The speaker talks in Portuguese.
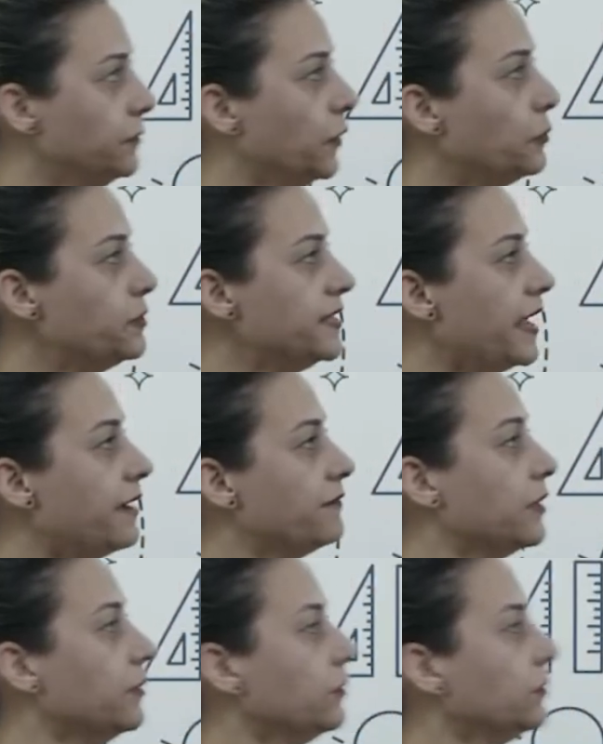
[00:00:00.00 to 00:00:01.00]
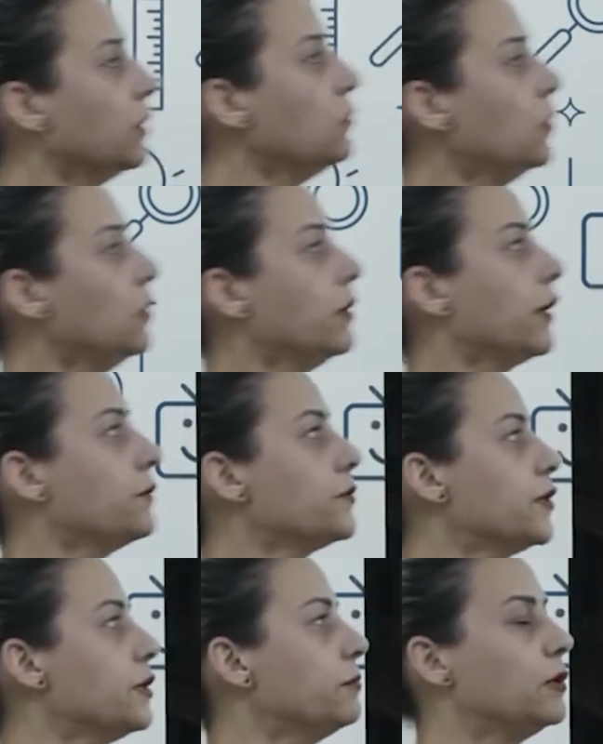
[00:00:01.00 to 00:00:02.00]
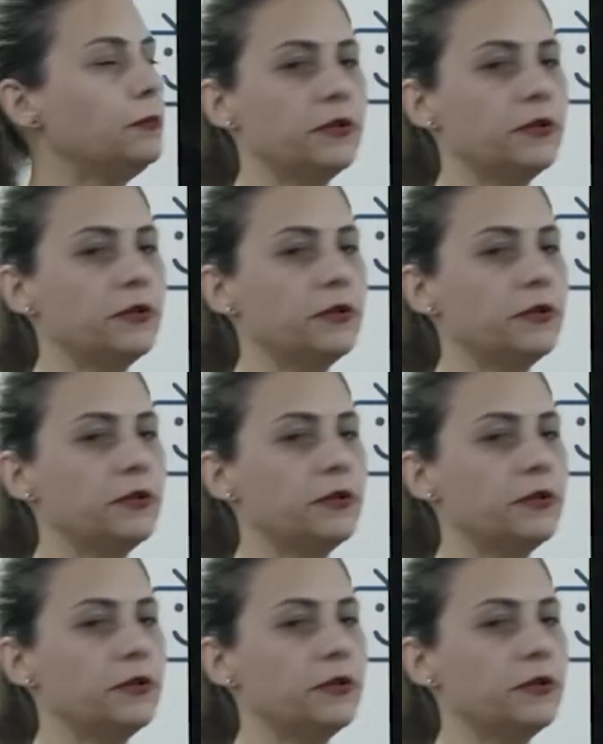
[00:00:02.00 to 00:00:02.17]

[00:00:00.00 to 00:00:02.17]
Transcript: observe que eu não coloquei o símbolo